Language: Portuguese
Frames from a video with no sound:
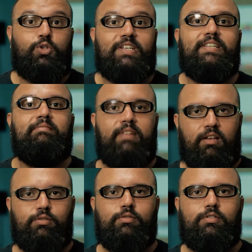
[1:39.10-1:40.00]
dias
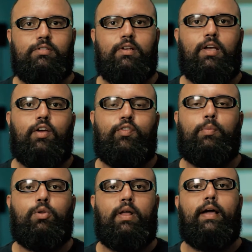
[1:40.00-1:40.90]
intensos, foi
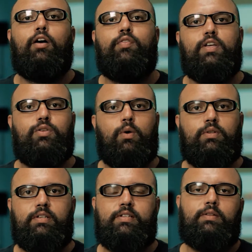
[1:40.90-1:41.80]
muito legal ver isso
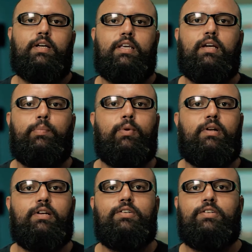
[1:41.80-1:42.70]
acontecendo aqui em Campo
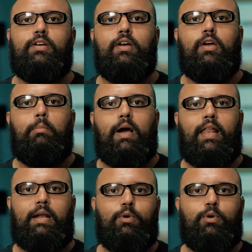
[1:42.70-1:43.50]
Grande, uma galera